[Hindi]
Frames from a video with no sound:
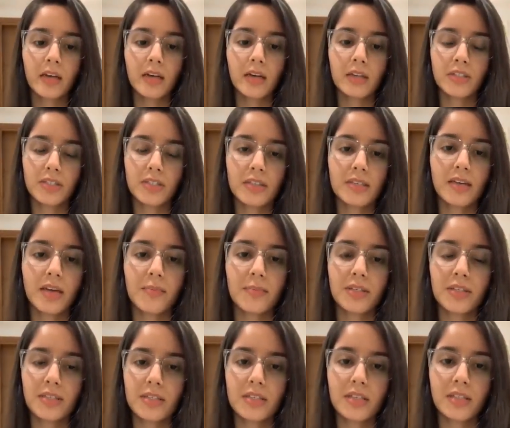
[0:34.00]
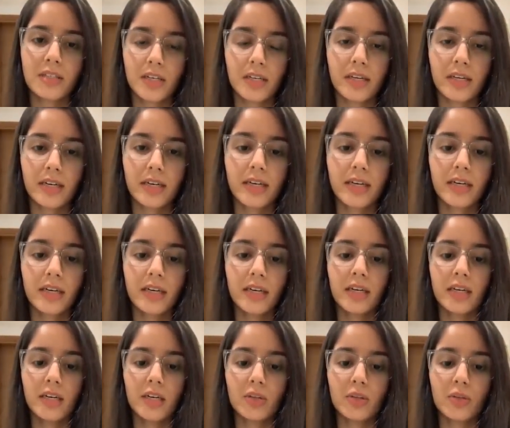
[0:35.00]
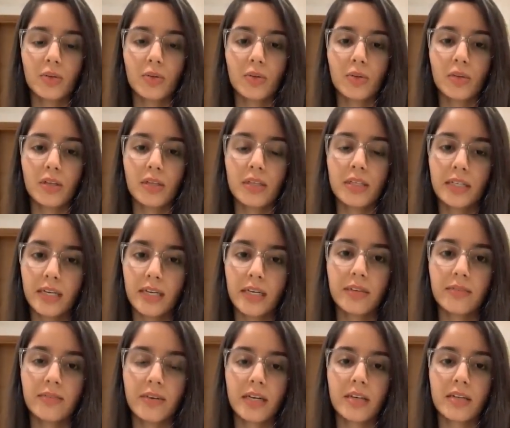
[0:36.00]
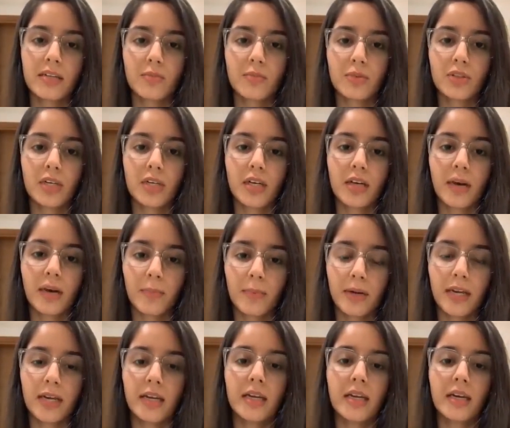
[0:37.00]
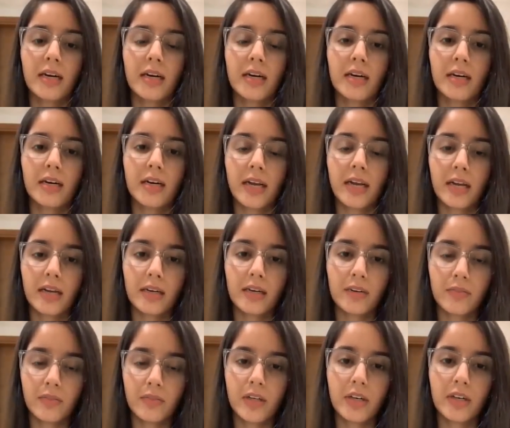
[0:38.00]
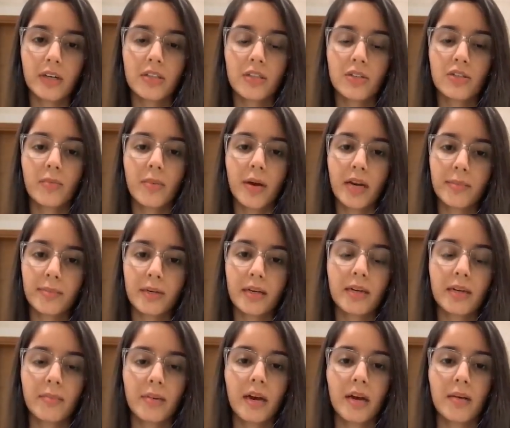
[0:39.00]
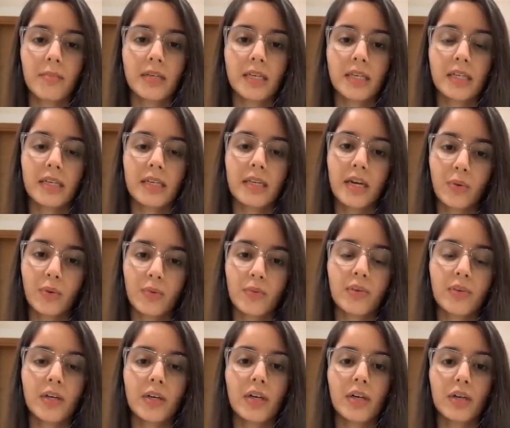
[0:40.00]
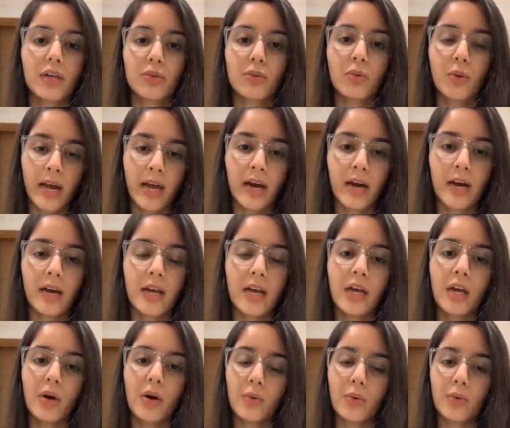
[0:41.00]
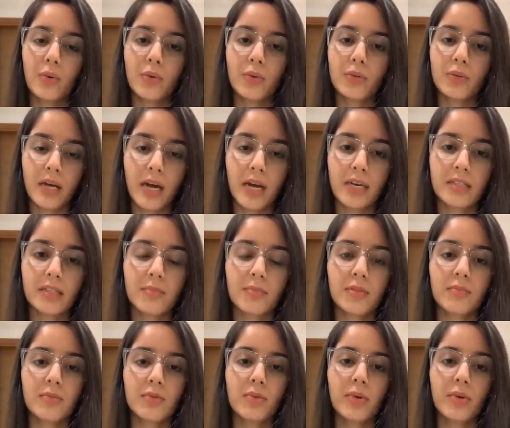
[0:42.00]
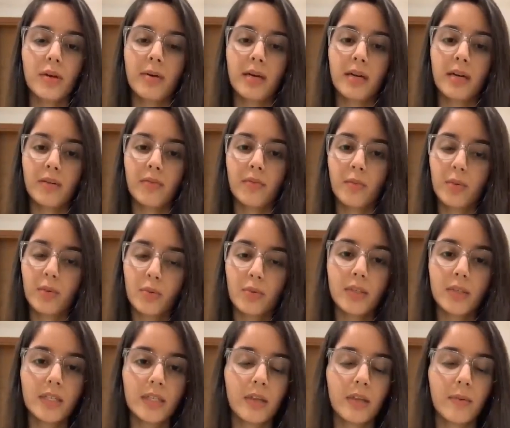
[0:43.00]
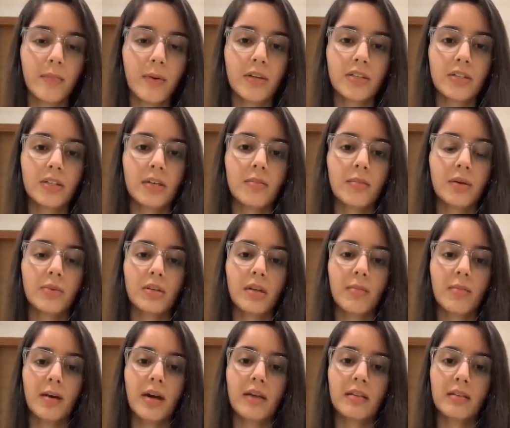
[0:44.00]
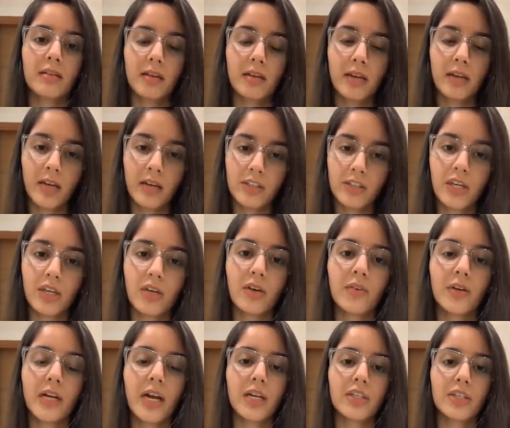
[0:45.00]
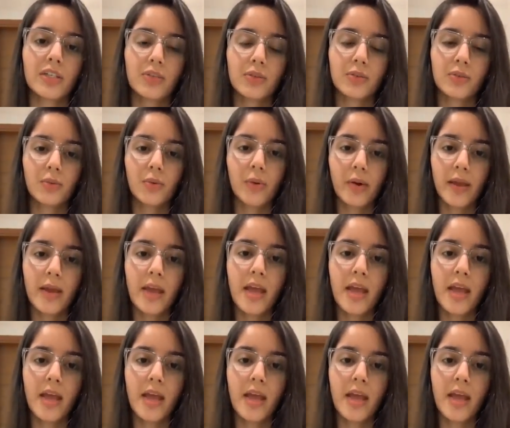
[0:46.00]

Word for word: जिस हिसाब से चीज़ें चल रही है तो ये वायरस मुझे अपने ही एक वर्कर से जो हमारे बिल्डिंग में काम करते हैं उन वर्कर के थ्रू आया उनको सारे सिम्टम्स हुए बट वो बिल्कुल ठीक थे पांच दिन में उसके बाद एक चेन ऑफ रिएक्शन शुरू हुई